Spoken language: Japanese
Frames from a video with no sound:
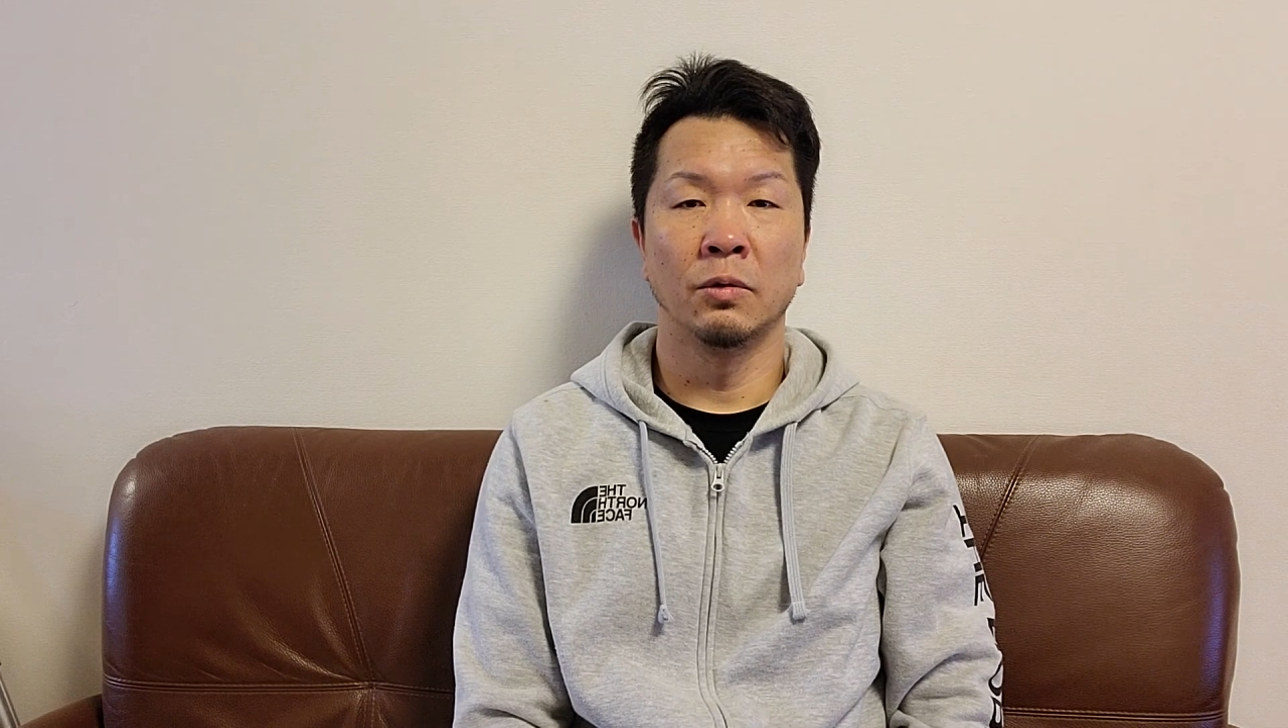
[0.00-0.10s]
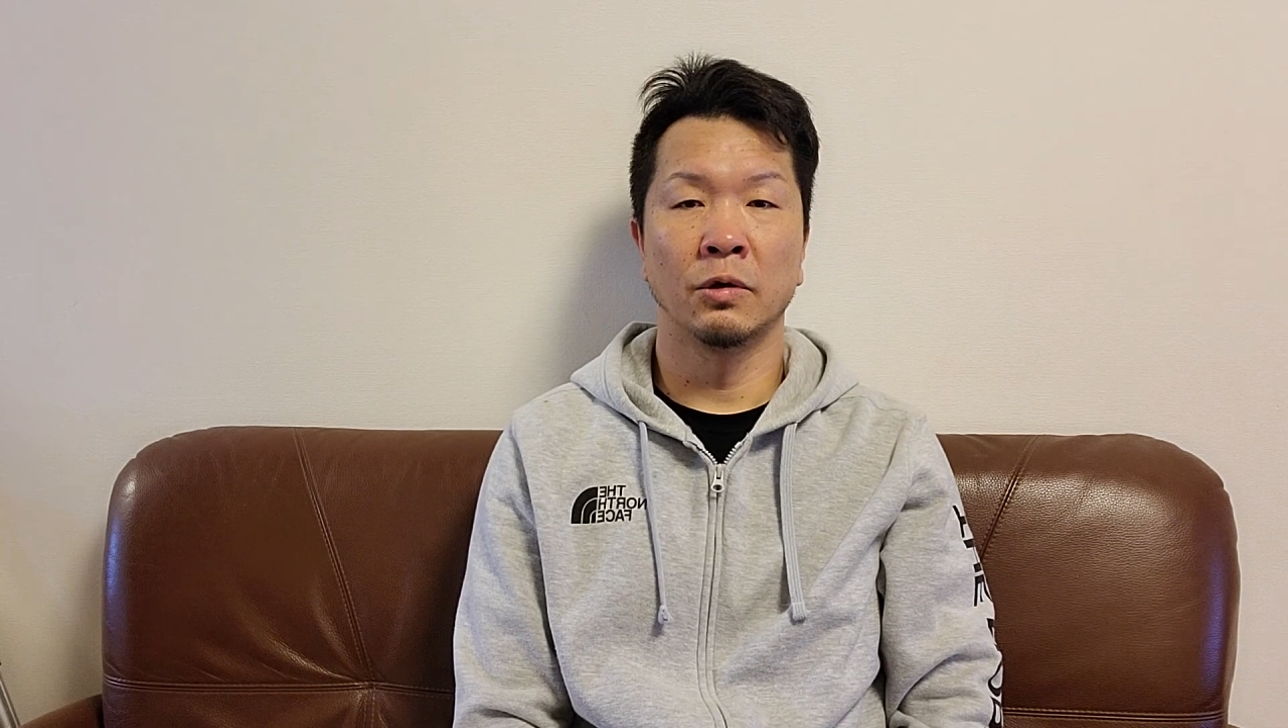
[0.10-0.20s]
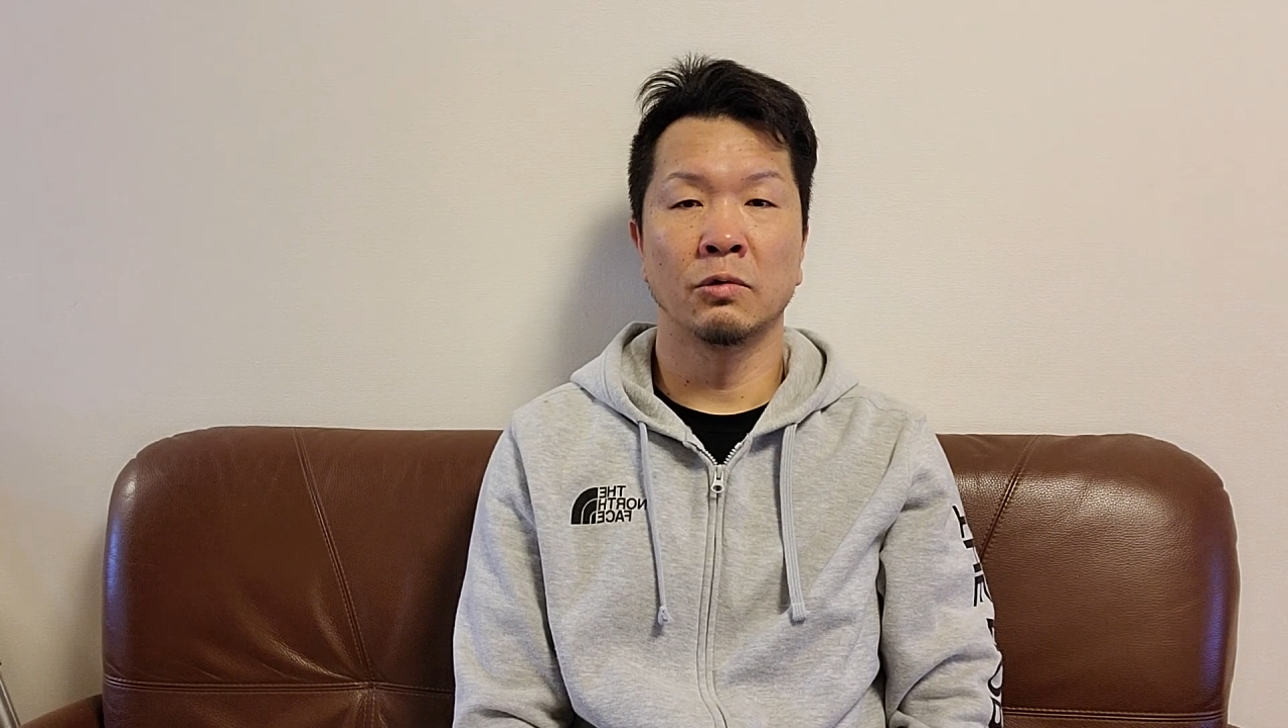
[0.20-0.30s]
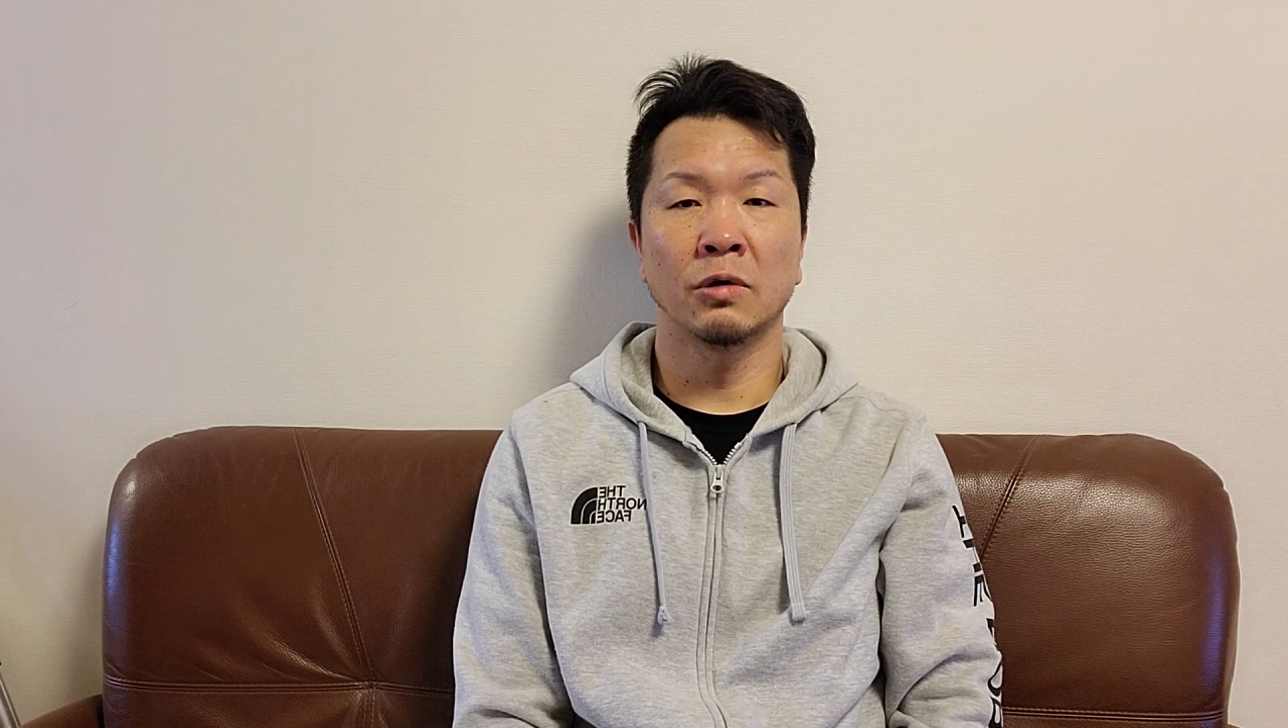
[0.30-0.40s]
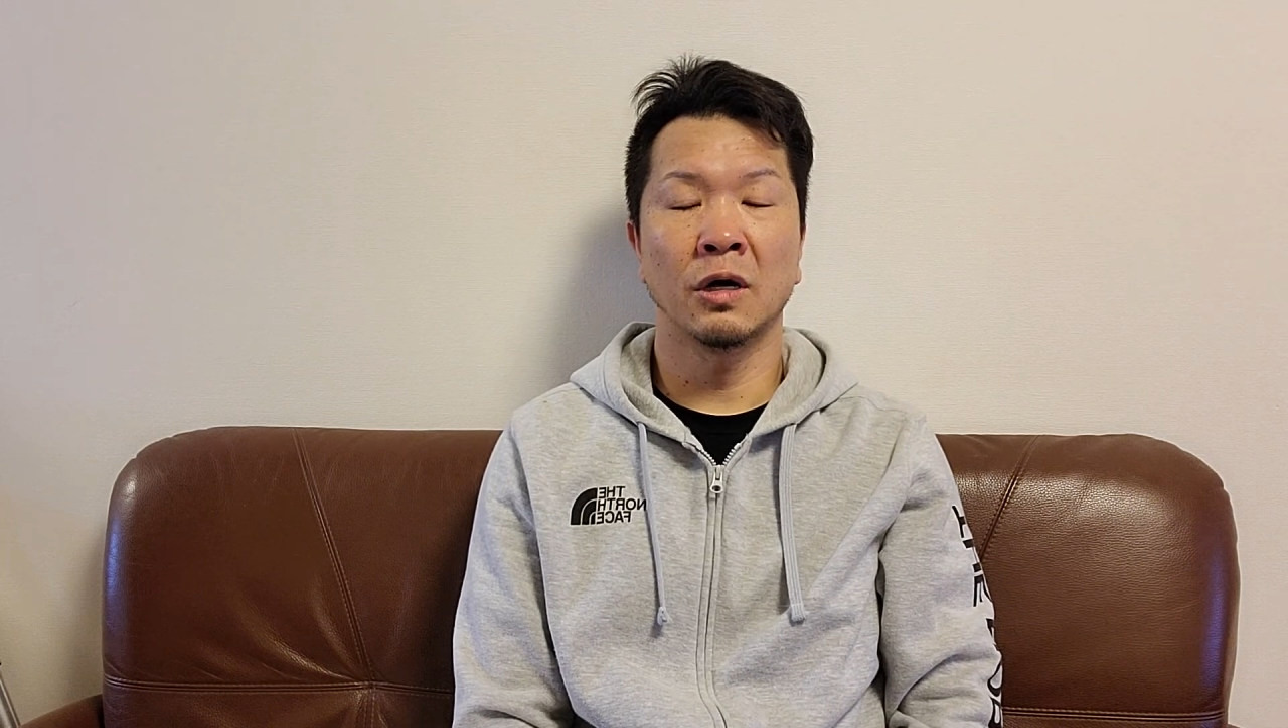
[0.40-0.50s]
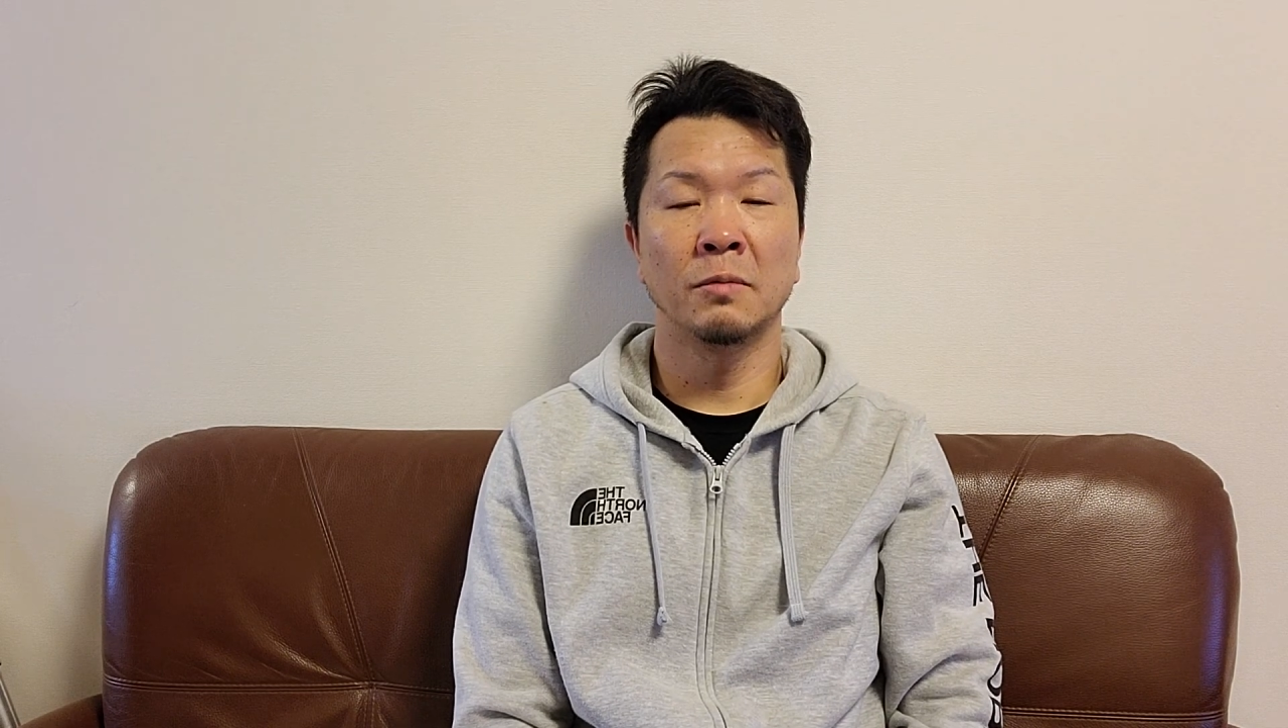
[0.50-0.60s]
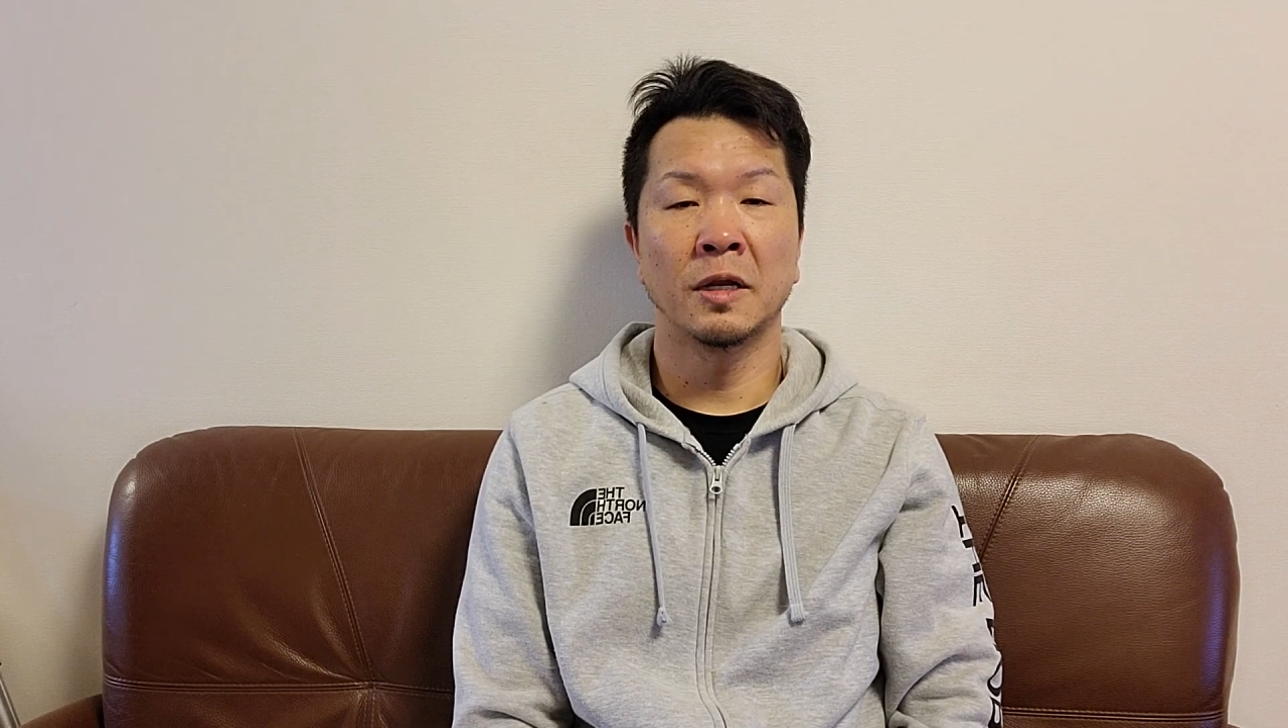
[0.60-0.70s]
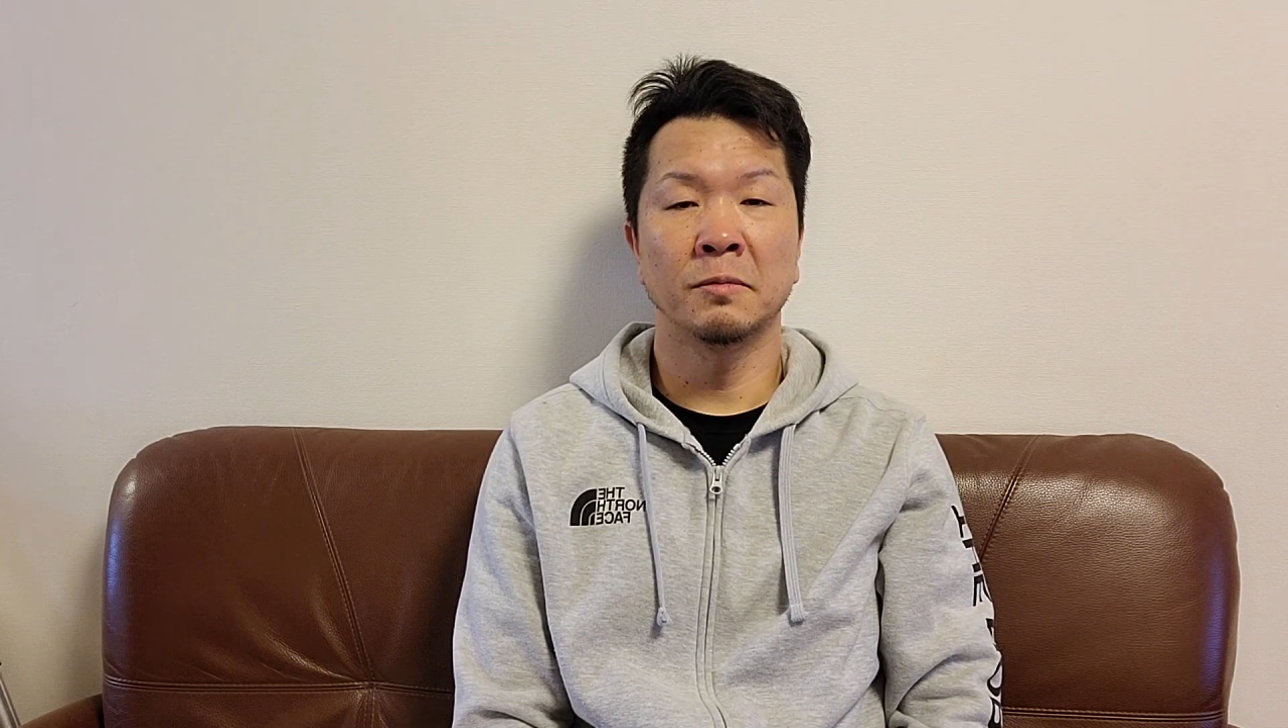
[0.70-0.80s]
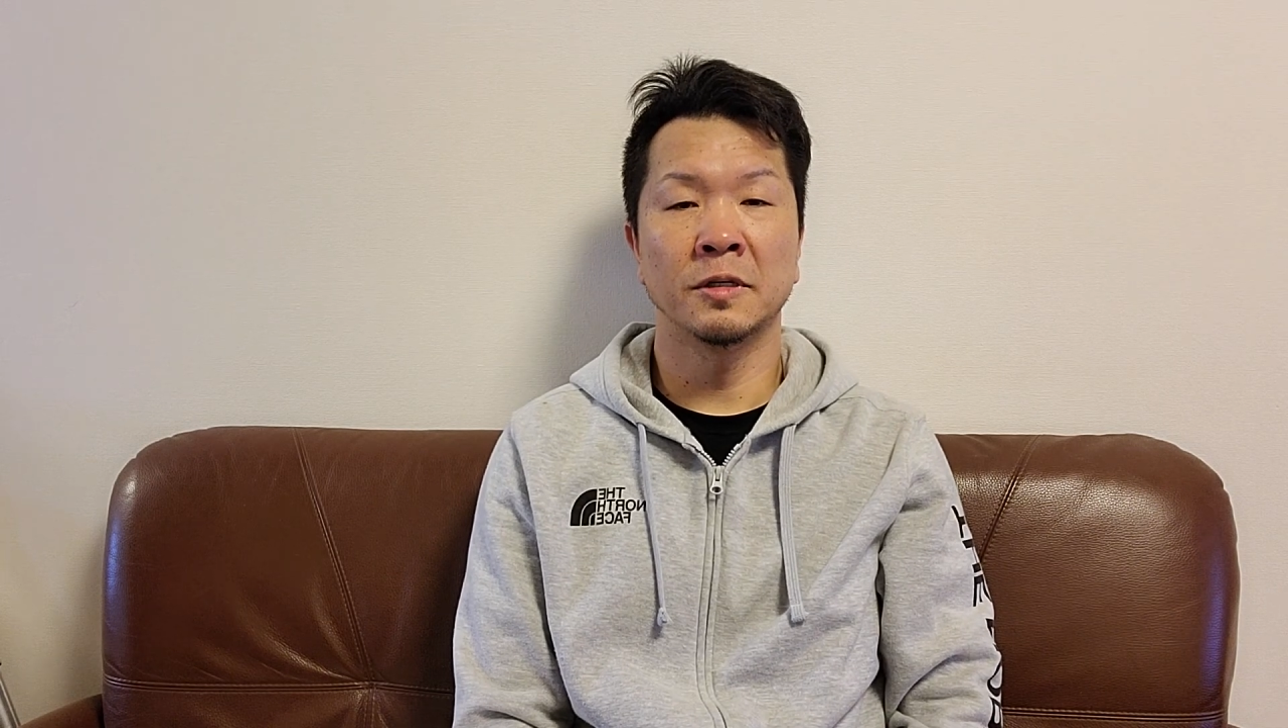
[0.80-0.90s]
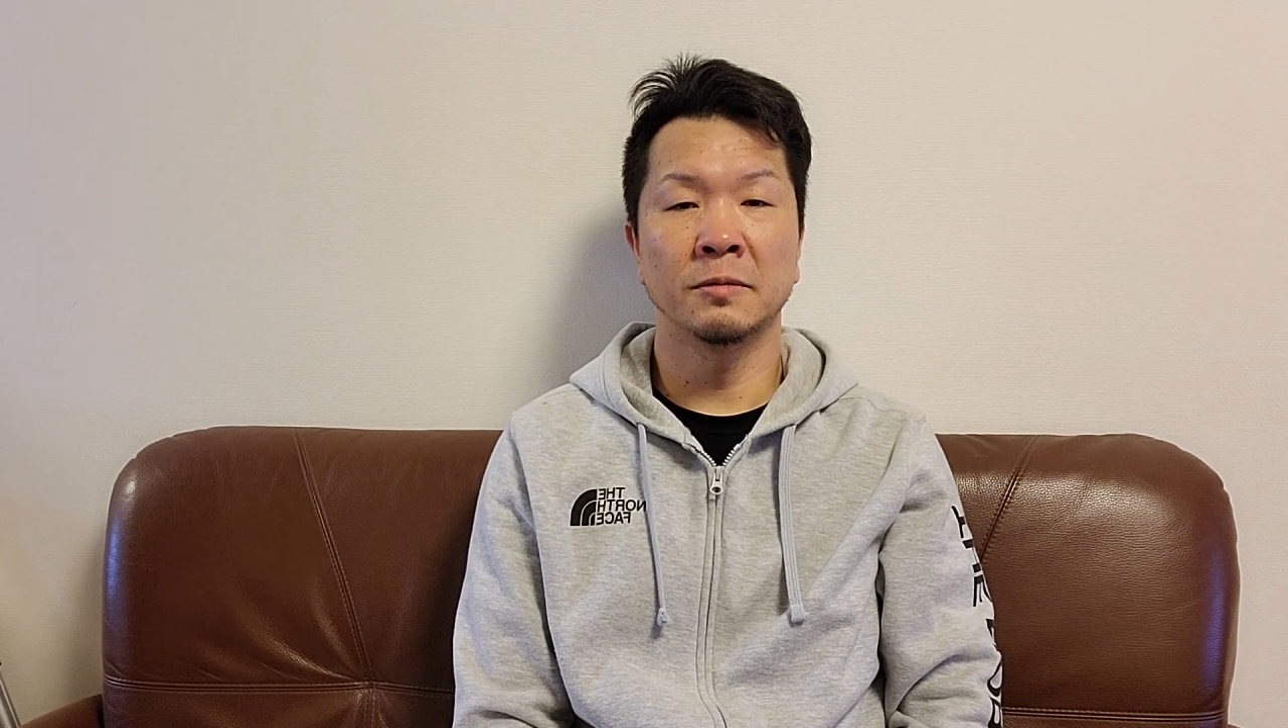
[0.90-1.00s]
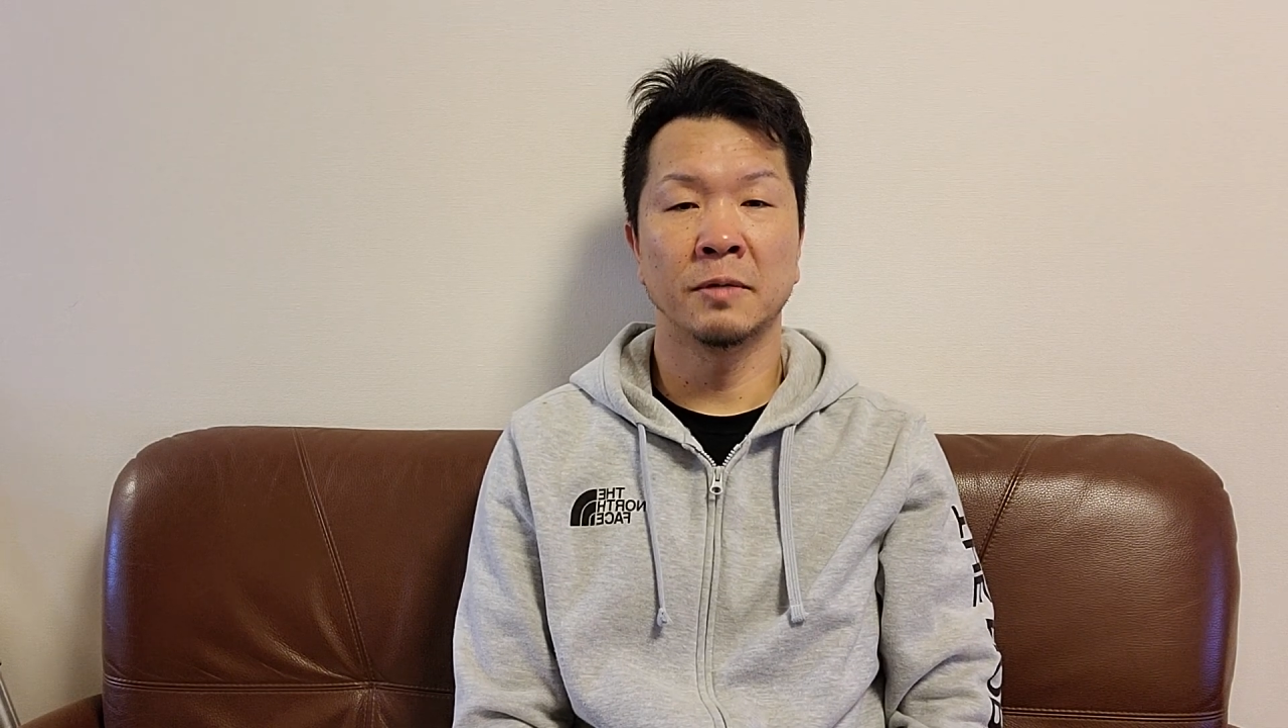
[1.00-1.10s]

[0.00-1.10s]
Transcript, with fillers: お昼ご飯間に,、ま、